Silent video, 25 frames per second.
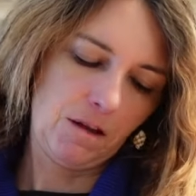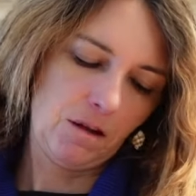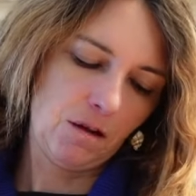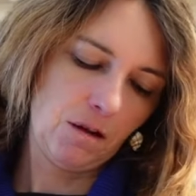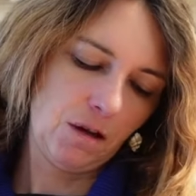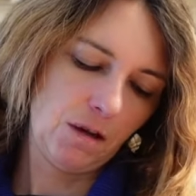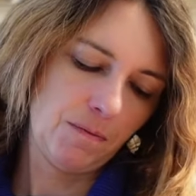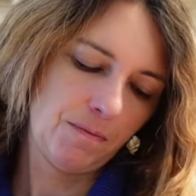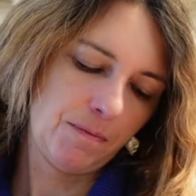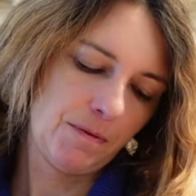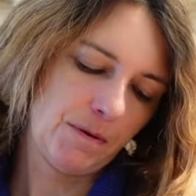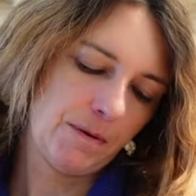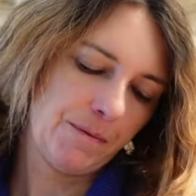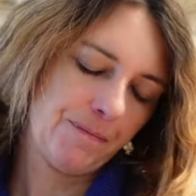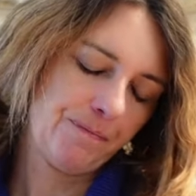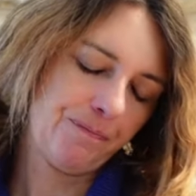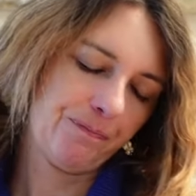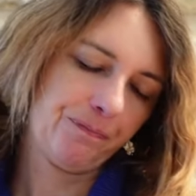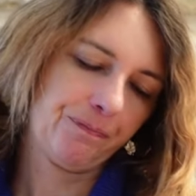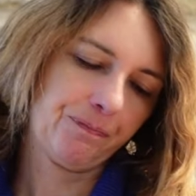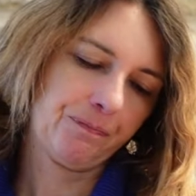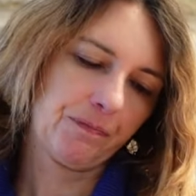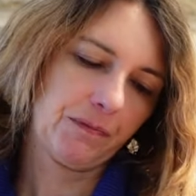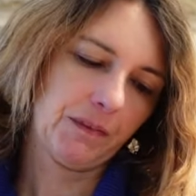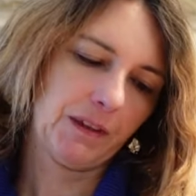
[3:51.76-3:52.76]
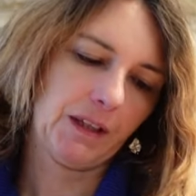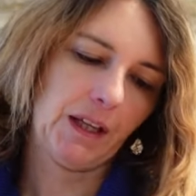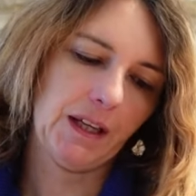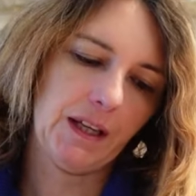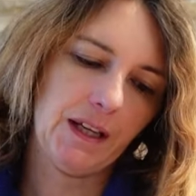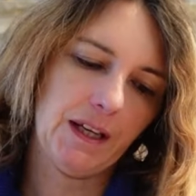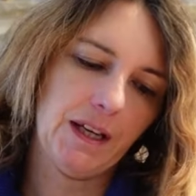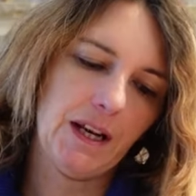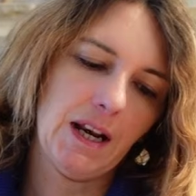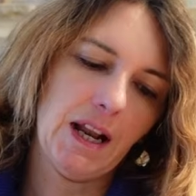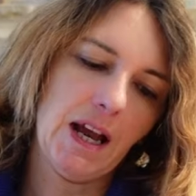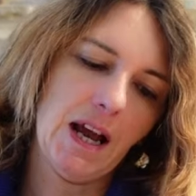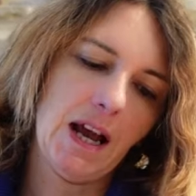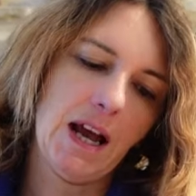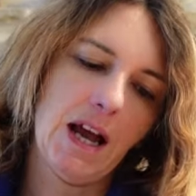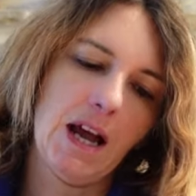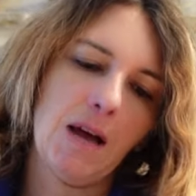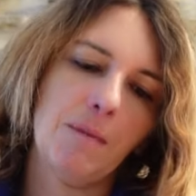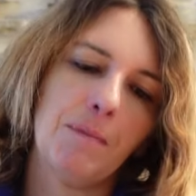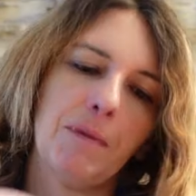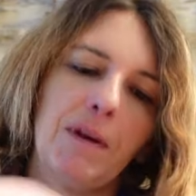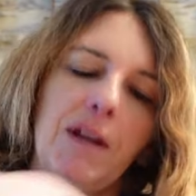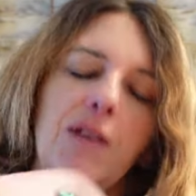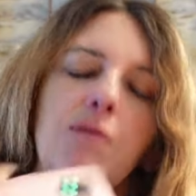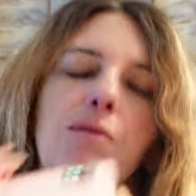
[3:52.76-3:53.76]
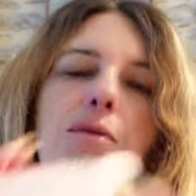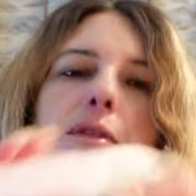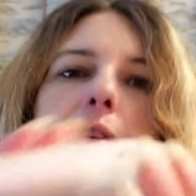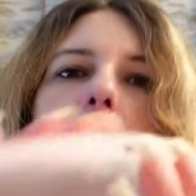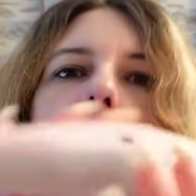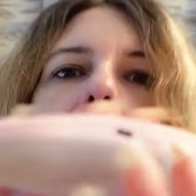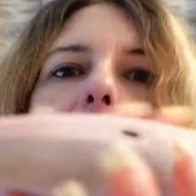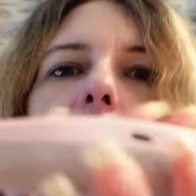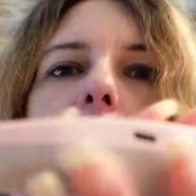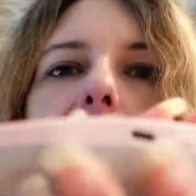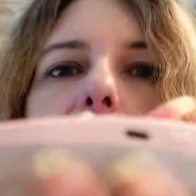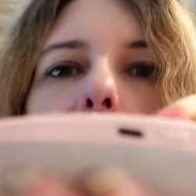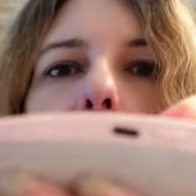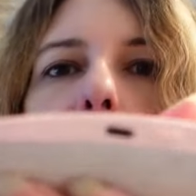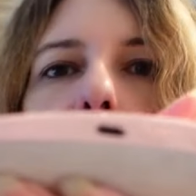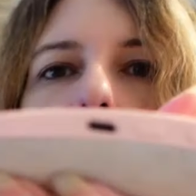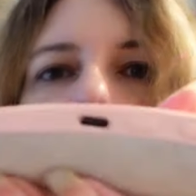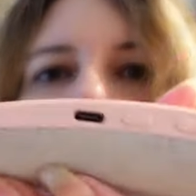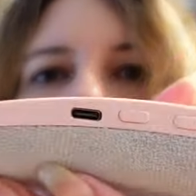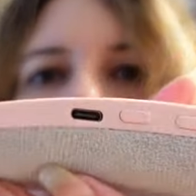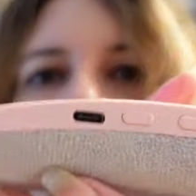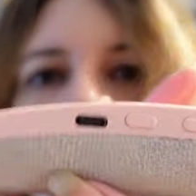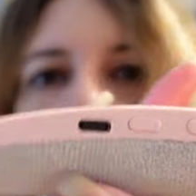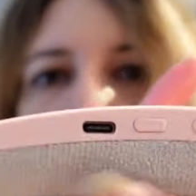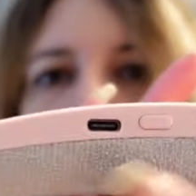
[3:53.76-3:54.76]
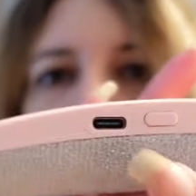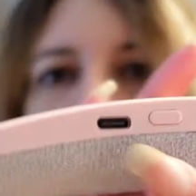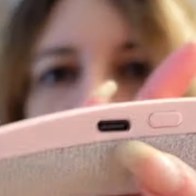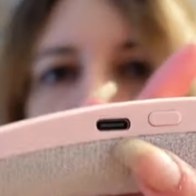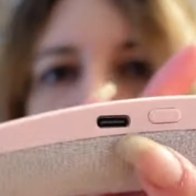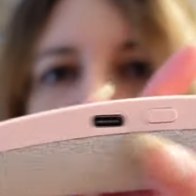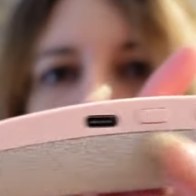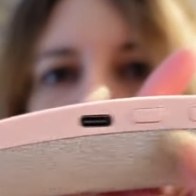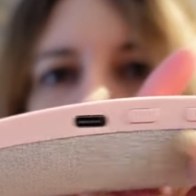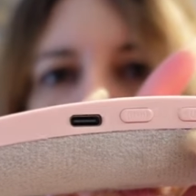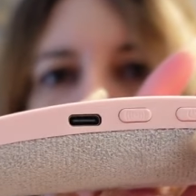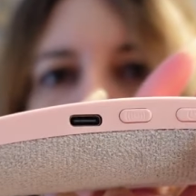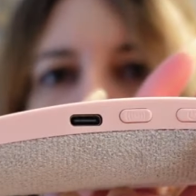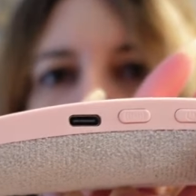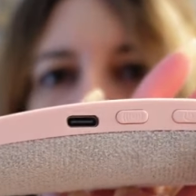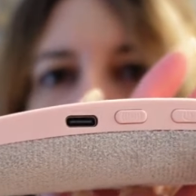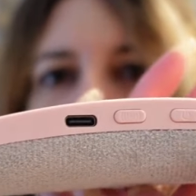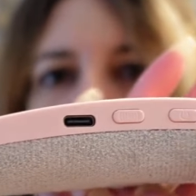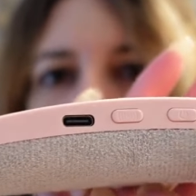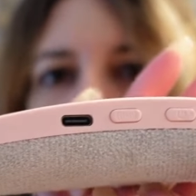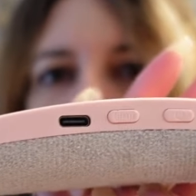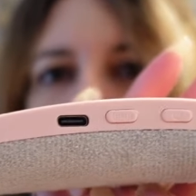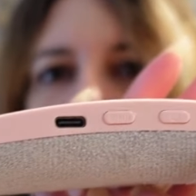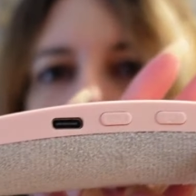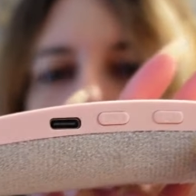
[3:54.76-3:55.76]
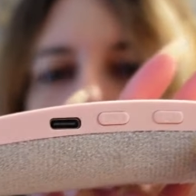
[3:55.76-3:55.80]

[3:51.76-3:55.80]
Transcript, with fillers: Hop. Et là, après, vous avez des petits boutons sur le côté